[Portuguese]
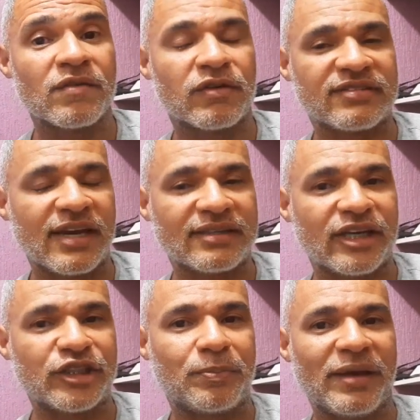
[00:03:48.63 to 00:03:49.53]
Você que
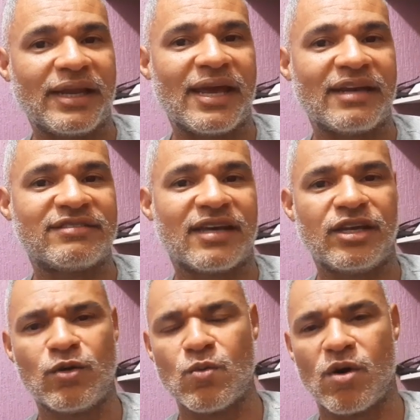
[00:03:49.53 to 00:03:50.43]
tem experiência
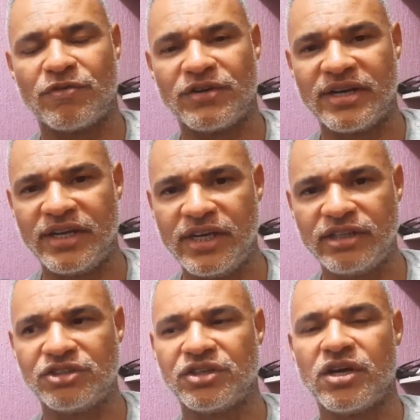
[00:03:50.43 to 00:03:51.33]
aí com
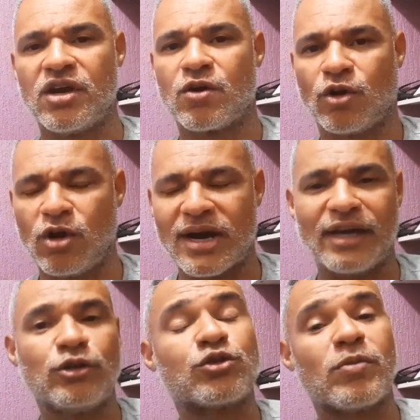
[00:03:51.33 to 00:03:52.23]
off-grid, coloca
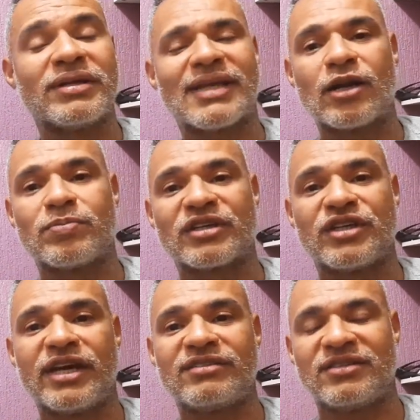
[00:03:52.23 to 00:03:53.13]
aí nos comentários pra
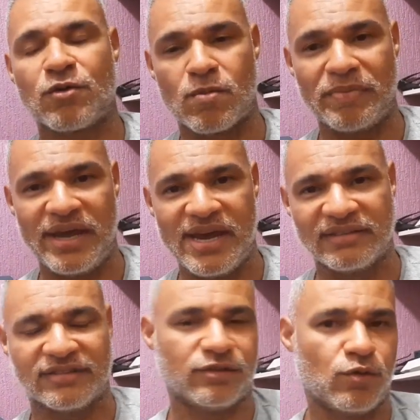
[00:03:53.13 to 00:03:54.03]
gente se
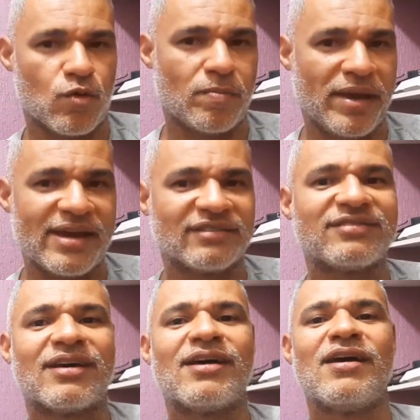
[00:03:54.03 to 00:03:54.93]
compensa, se não
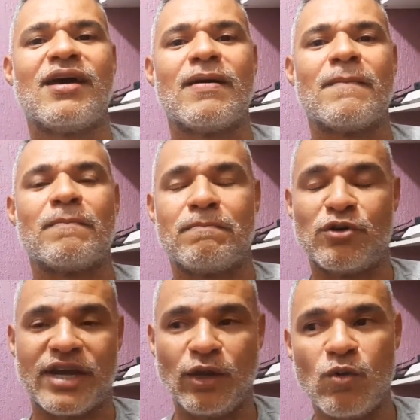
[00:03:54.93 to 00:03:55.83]
compensa.
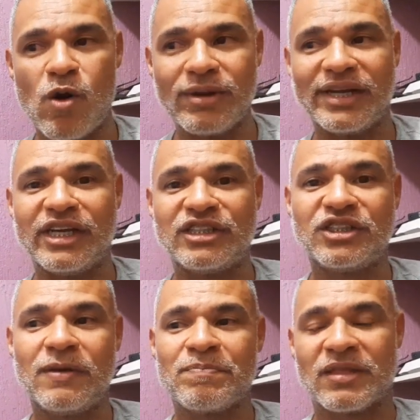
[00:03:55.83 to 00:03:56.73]
Porque no
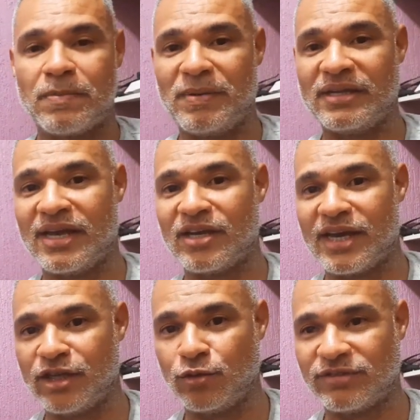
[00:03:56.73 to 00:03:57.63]
on-grid, dependendo
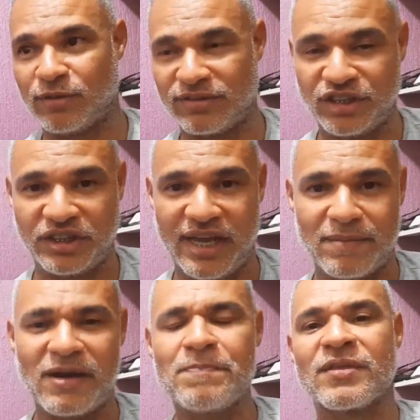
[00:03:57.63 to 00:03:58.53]
aí do seu
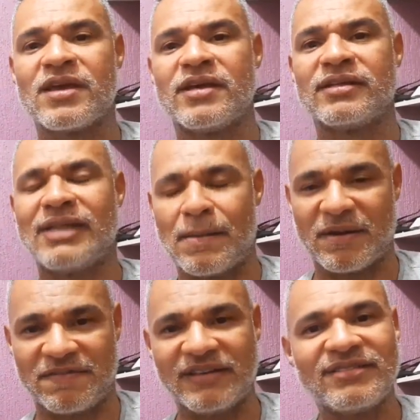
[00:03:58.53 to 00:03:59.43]
sistema, dá
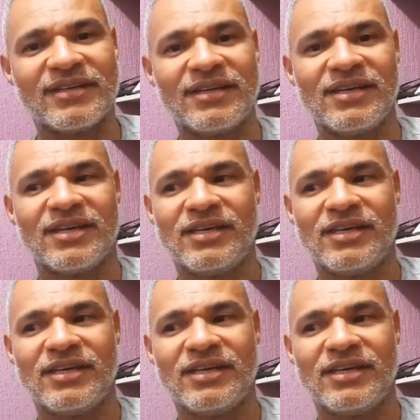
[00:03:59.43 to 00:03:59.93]
para fazer